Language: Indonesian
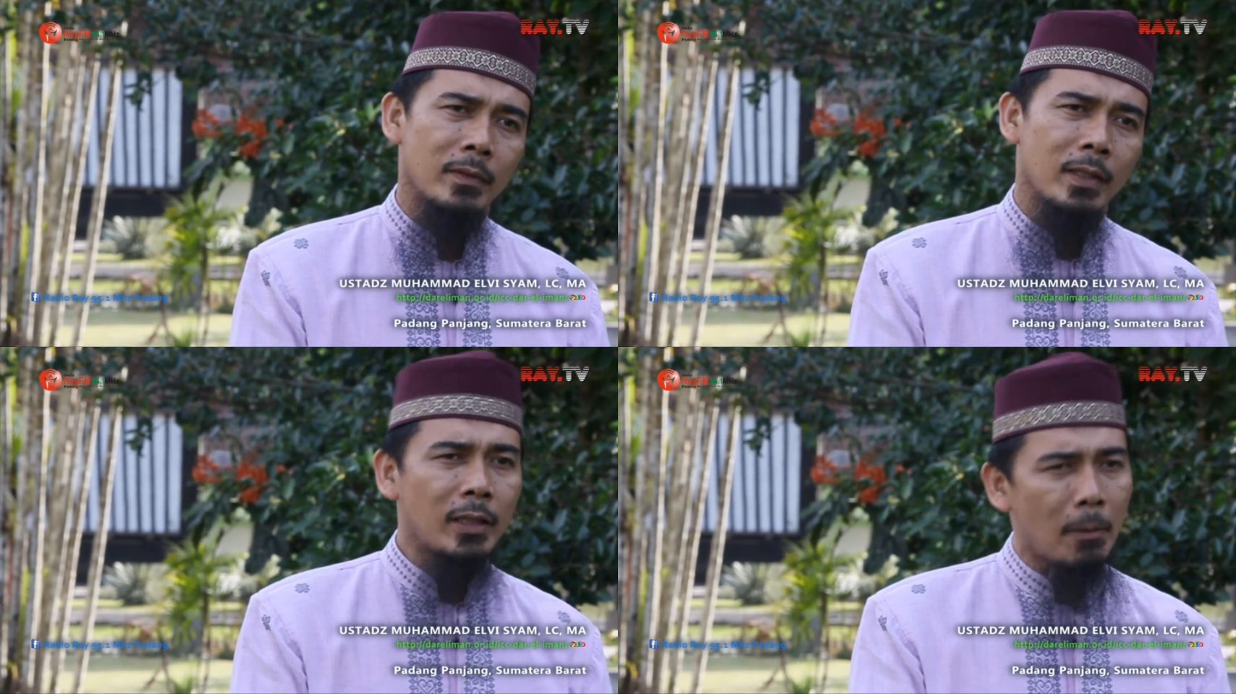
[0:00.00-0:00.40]

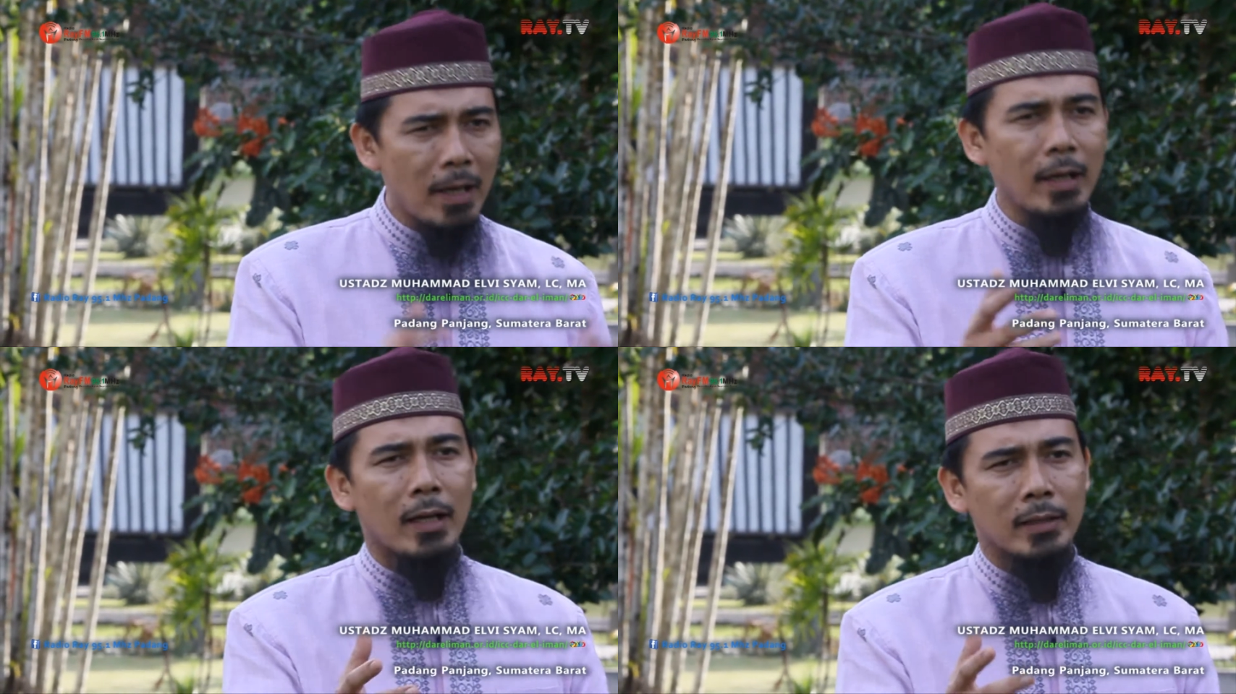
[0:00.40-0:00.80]
Kita
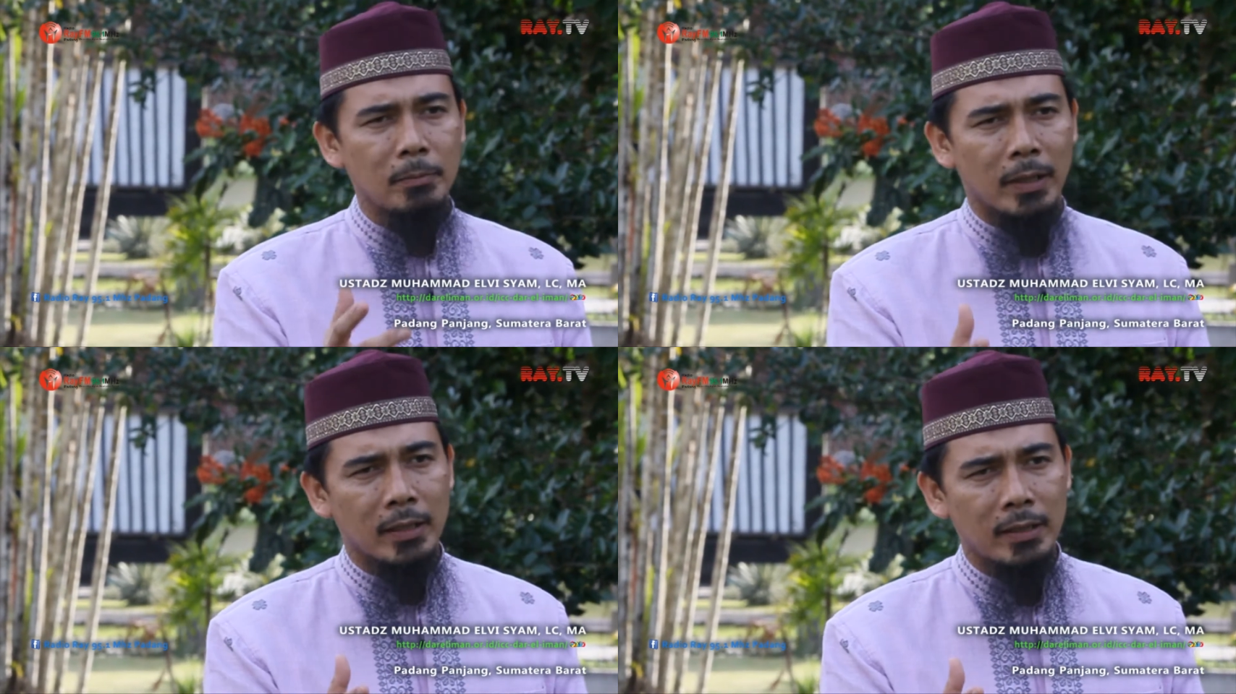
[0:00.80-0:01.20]
bangga
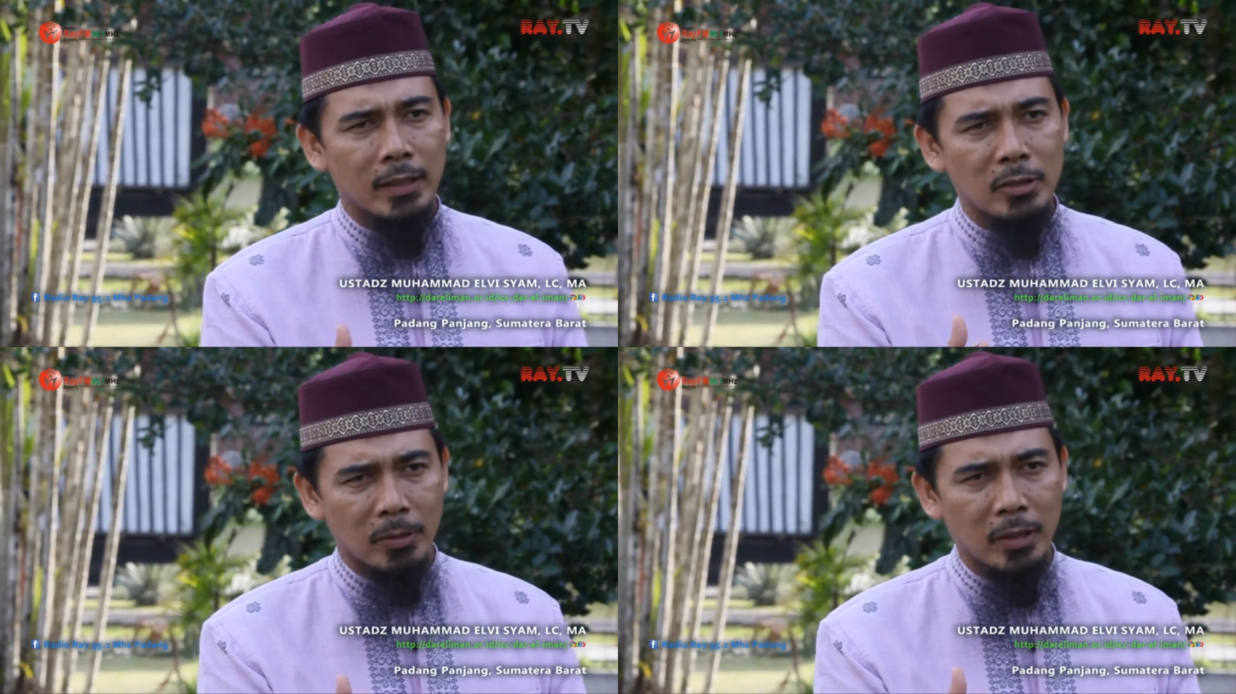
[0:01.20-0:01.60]
sebagai
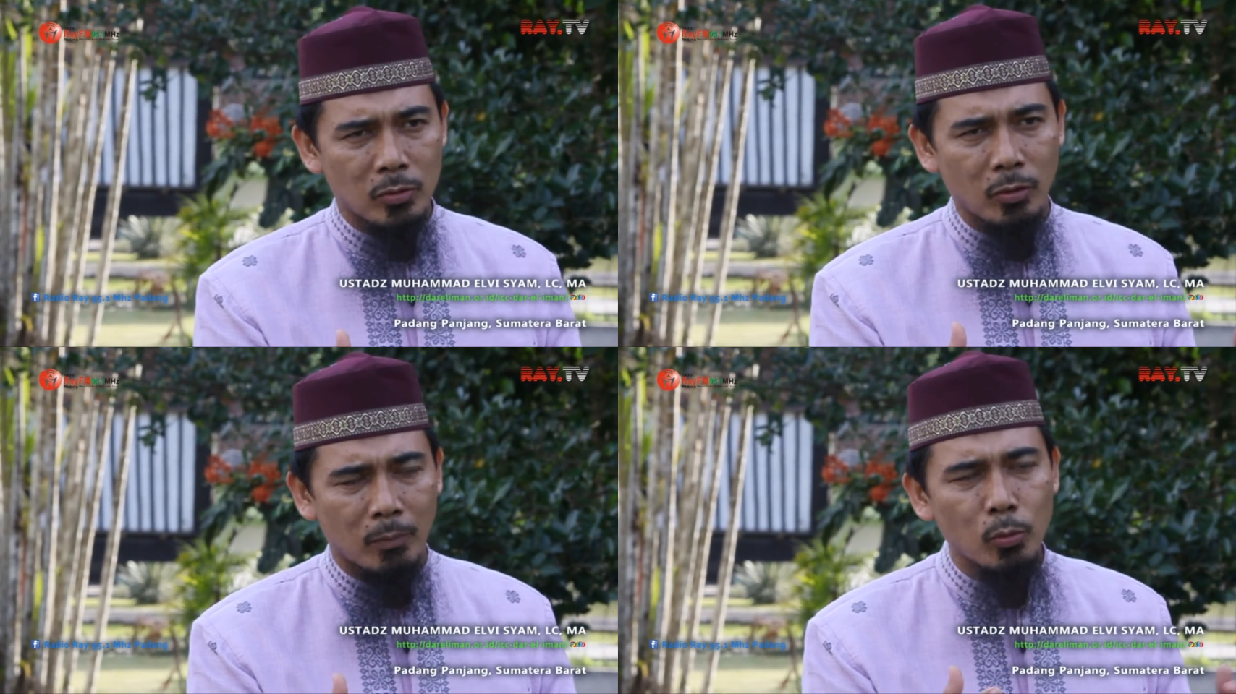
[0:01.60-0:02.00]
kita sebagai
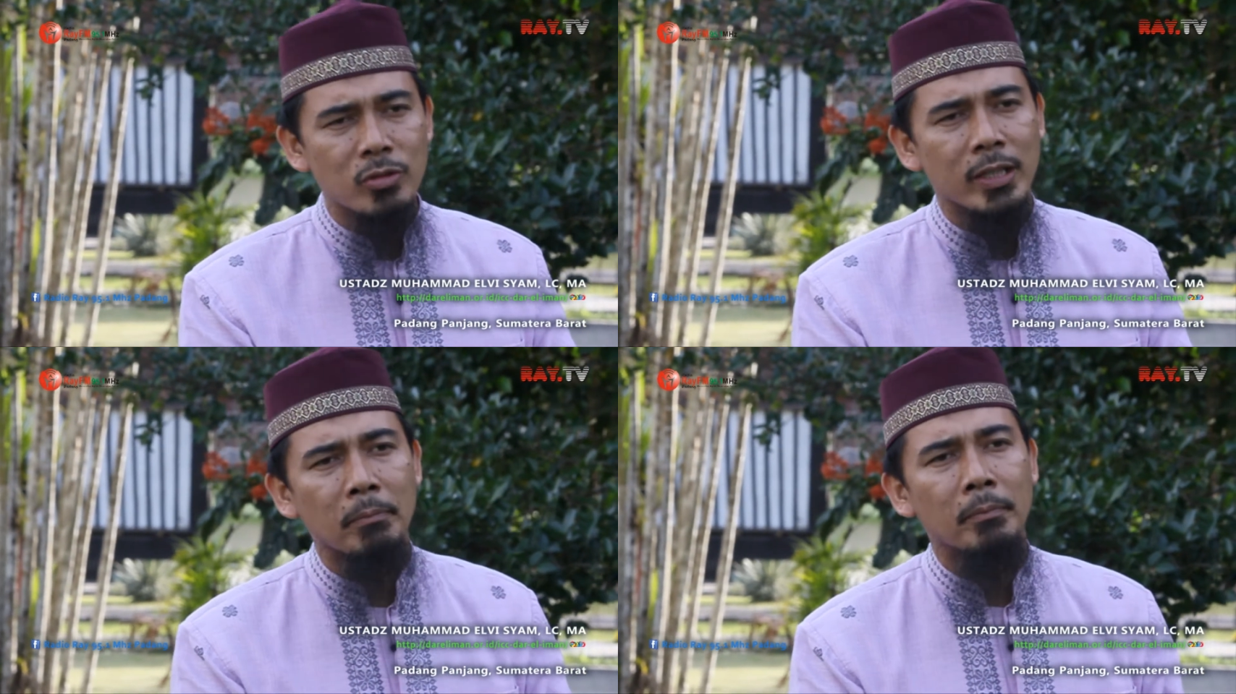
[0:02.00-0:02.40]
seorang
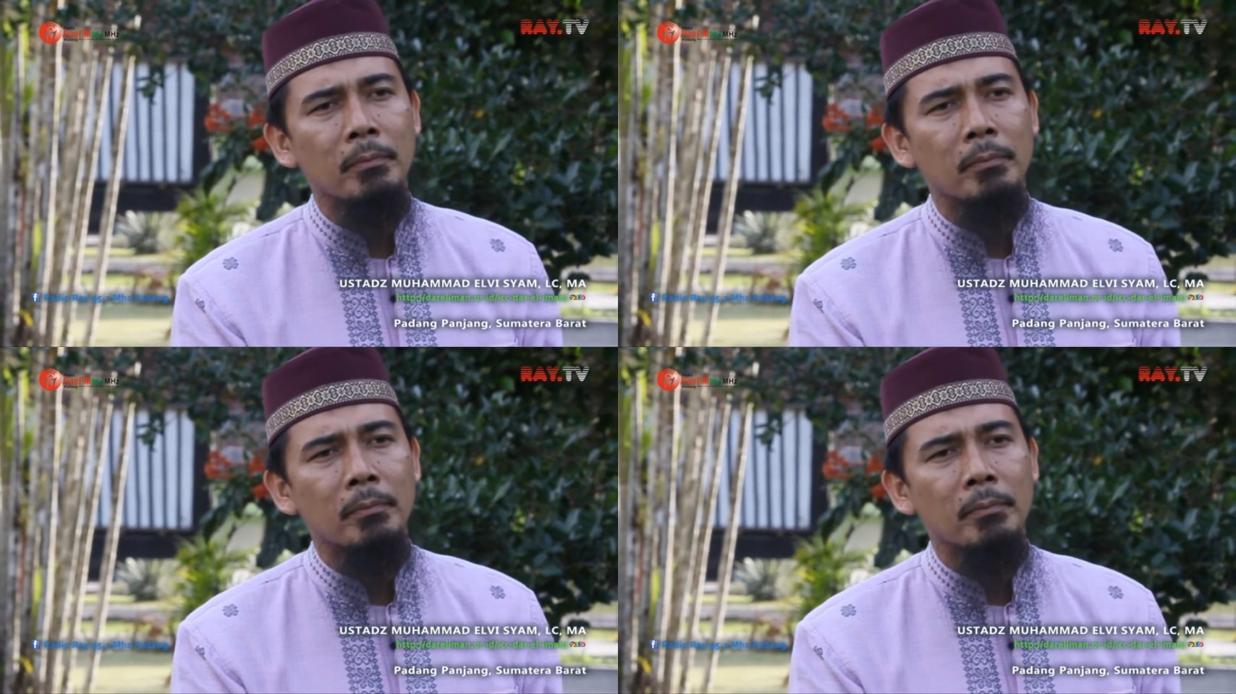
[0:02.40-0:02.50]
muslim.